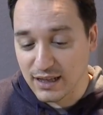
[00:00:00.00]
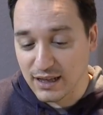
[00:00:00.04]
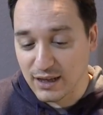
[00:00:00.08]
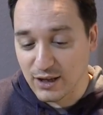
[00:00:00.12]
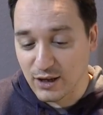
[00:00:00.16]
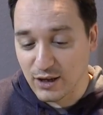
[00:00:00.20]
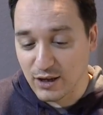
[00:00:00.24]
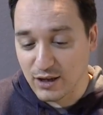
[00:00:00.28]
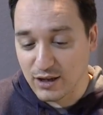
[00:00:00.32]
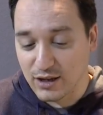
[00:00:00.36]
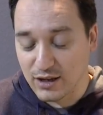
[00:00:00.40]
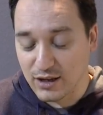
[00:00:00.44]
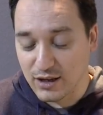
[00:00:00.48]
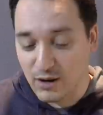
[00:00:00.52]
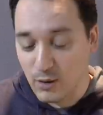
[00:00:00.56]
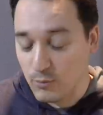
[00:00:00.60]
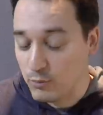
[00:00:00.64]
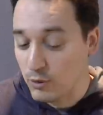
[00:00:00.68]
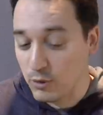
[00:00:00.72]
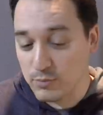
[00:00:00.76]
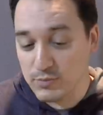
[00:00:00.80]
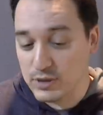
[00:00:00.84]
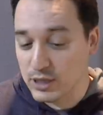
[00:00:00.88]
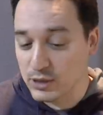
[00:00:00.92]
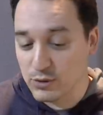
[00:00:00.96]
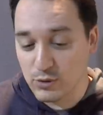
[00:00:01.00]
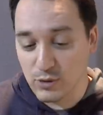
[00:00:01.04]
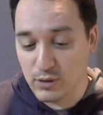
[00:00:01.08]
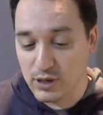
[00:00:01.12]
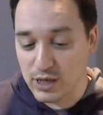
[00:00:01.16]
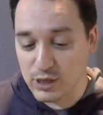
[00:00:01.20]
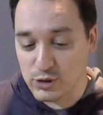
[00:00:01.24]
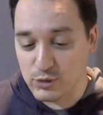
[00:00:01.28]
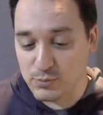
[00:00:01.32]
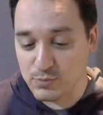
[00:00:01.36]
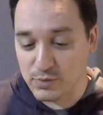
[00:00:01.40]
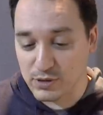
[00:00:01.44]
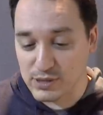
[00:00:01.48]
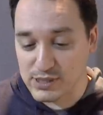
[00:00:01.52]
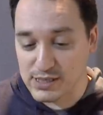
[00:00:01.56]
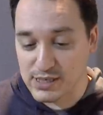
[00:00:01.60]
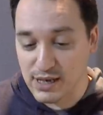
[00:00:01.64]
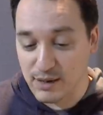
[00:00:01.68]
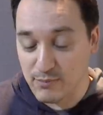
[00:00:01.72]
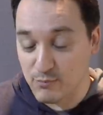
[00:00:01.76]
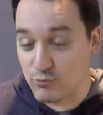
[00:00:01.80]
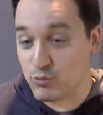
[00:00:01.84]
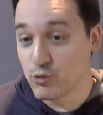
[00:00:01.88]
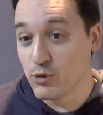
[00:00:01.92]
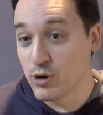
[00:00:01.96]
en premier lieu, là, je pense
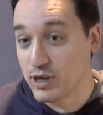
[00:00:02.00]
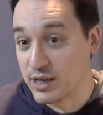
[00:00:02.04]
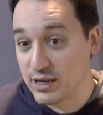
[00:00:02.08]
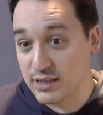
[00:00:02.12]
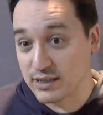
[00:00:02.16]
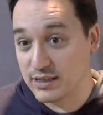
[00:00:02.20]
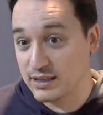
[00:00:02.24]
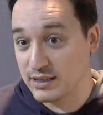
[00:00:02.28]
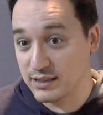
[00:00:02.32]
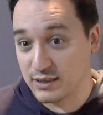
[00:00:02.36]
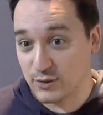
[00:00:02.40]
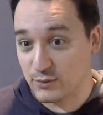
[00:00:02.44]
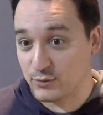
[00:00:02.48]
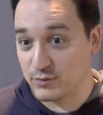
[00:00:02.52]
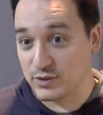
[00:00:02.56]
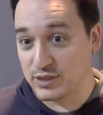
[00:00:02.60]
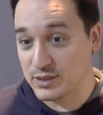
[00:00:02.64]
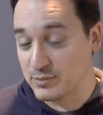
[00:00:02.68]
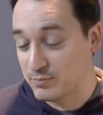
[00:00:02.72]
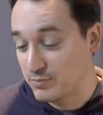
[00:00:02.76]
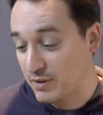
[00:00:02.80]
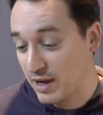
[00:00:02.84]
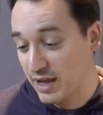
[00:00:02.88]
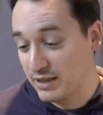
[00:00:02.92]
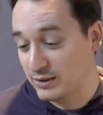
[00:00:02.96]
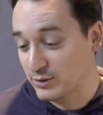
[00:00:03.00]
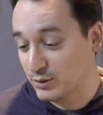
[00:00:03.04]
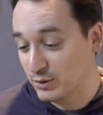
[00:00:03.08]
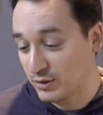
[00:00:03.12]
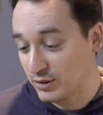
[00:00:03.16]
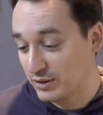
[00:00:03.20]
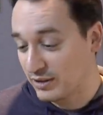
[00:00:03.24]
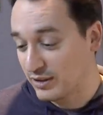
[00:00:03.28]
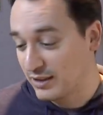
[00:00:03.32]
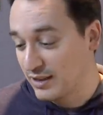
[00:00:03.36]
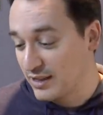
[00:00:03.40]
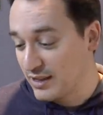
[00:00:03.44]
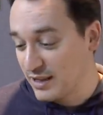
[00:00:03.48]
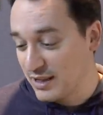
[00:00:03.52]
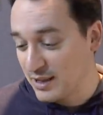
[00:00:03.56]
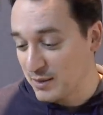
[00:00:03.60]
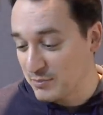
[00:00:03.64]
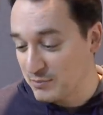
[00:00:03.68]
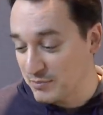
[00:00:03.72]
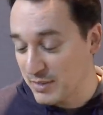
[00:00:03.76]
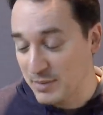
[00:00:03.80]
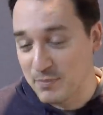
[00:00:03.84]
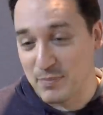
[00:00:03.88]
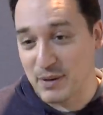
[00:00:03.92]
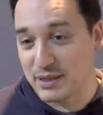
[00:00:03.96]
à Boulet, qui n'en finit pas de,
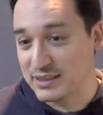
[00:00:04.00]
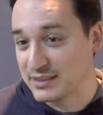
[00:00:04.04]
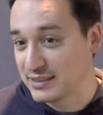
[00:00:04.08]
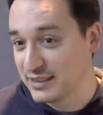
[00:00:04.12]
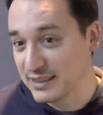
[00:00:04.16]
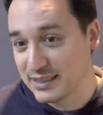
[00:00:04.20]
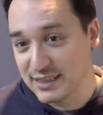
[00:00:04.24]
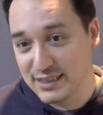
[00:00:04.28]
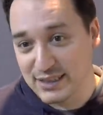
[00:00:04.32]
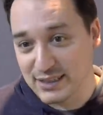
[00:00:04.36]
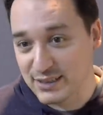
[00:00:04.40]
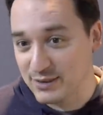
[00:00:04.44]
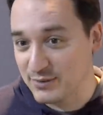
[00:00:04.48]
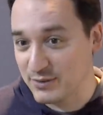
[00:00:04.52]
m'épater.